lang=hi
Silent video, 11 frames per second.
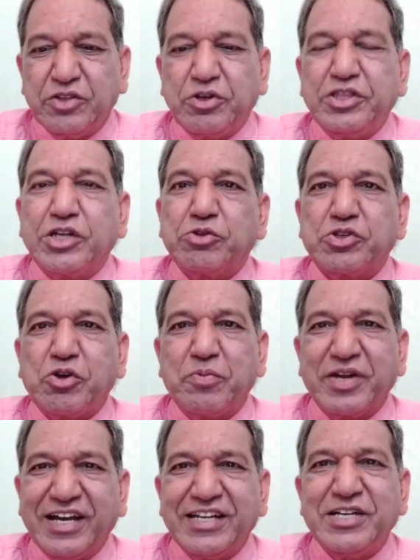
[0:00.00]
तो इंद्रधनुष के ऊपर
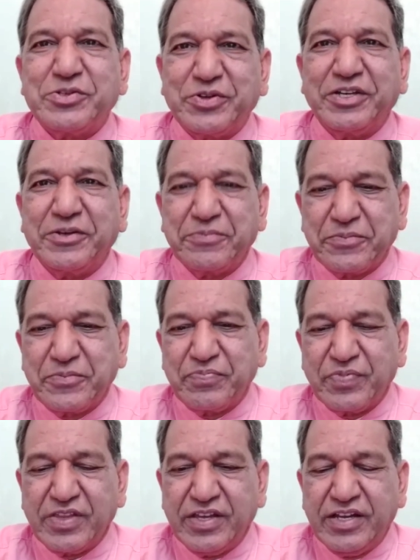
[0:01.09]
गाना है
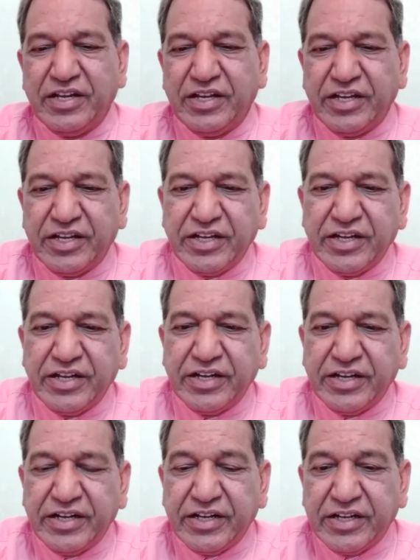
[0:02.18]

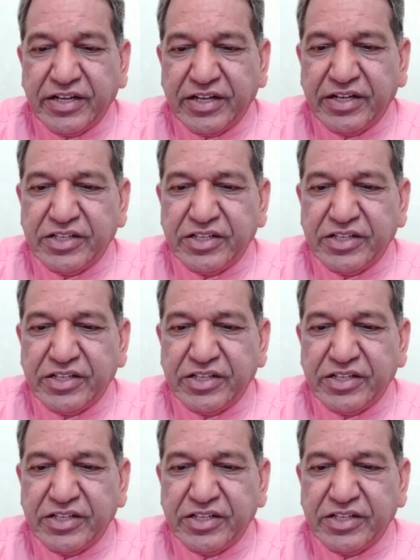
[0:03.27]
सुनिए